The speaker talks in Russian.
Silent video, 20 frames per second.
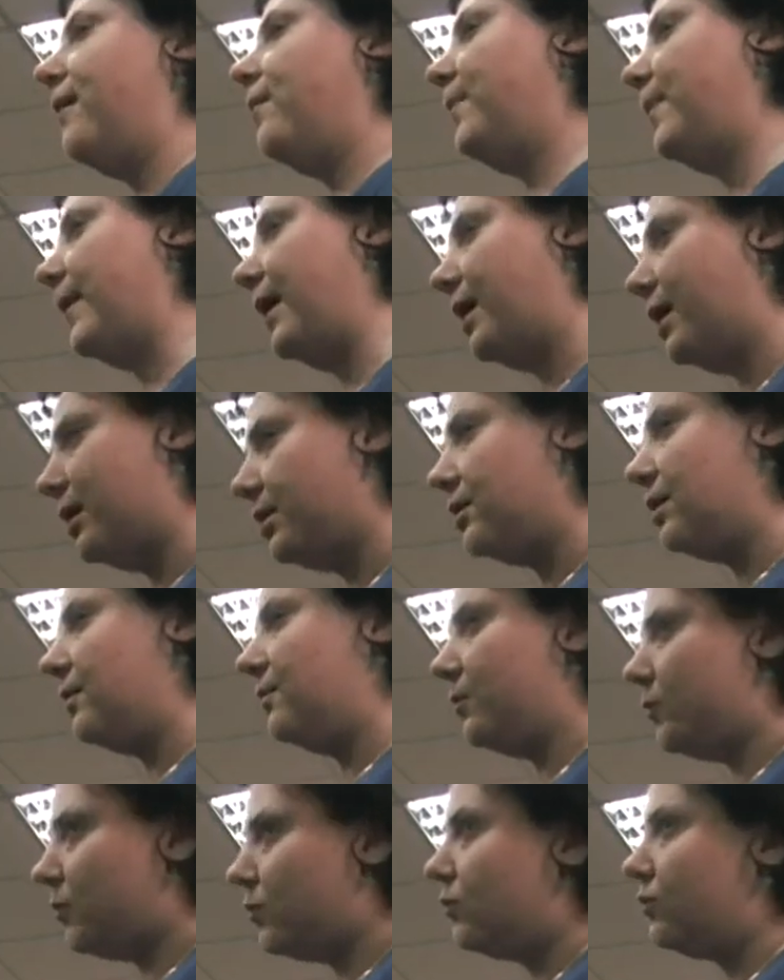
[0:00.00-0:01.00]

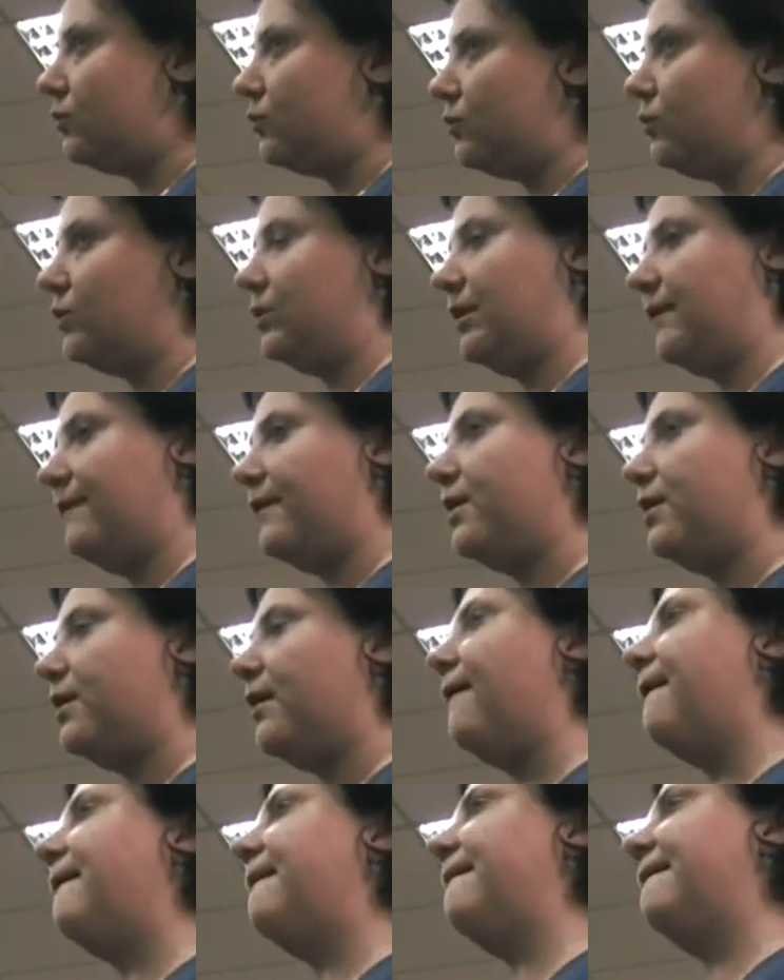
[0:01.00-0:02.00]
Поэтому,
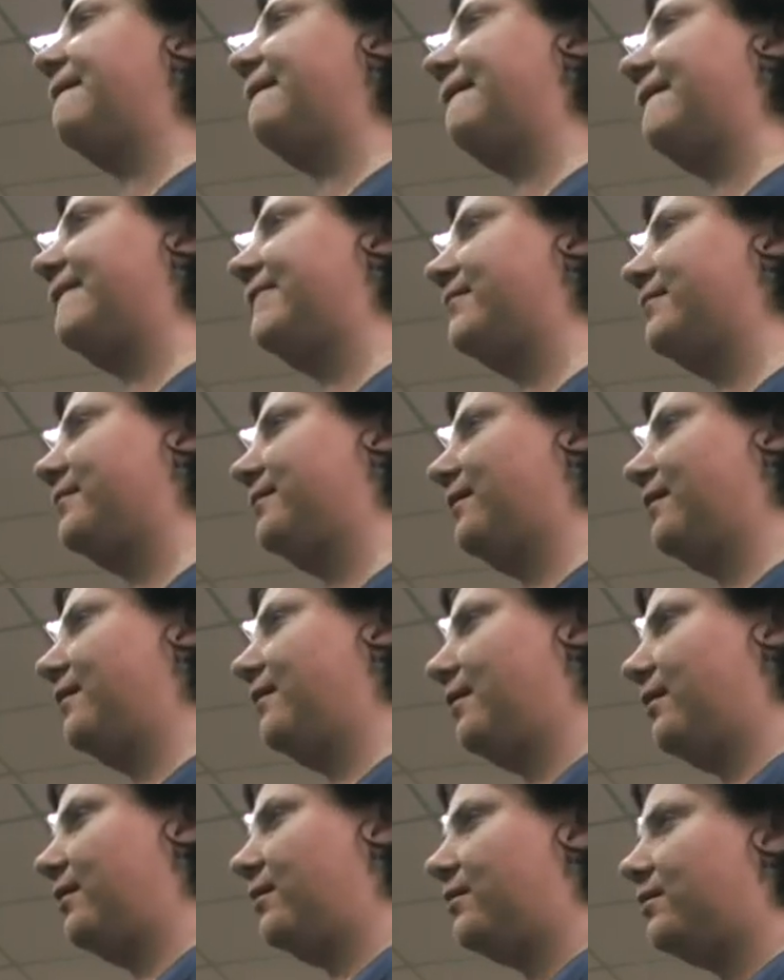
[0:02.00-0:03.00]
наверное,
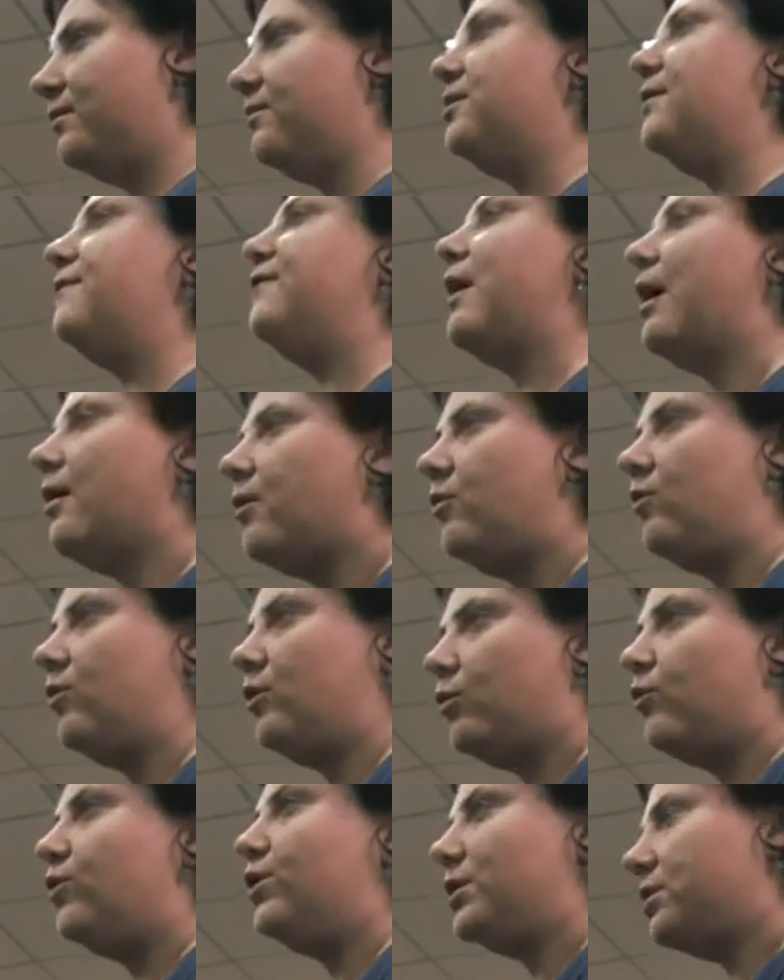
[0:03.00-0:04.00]
ни в
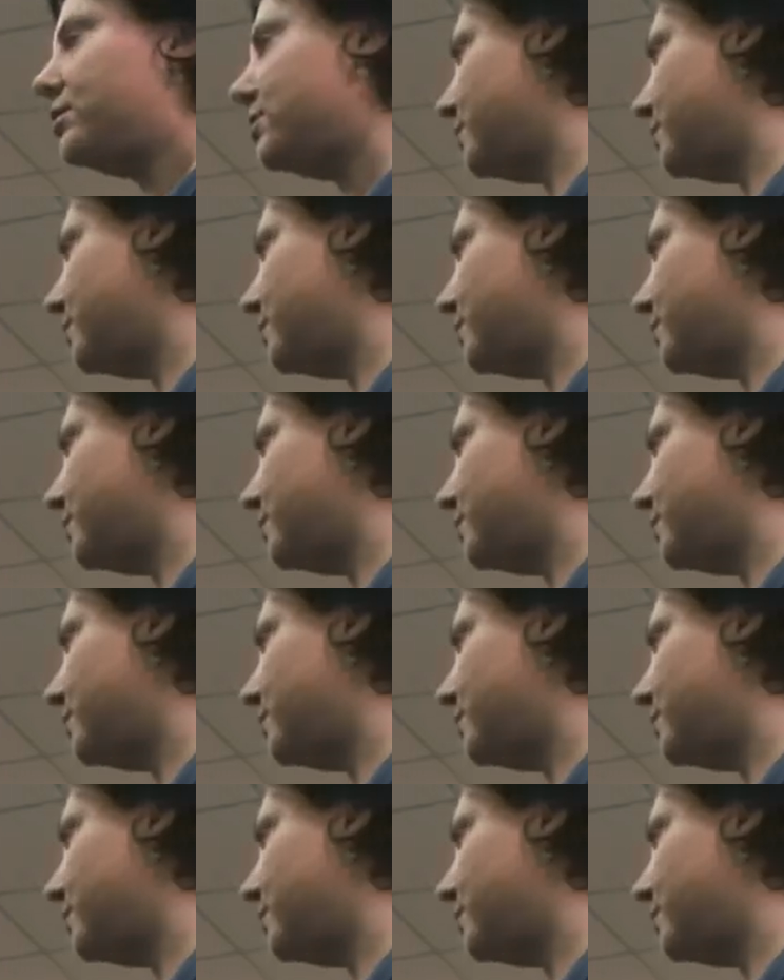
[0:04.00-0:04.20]
какую. у них...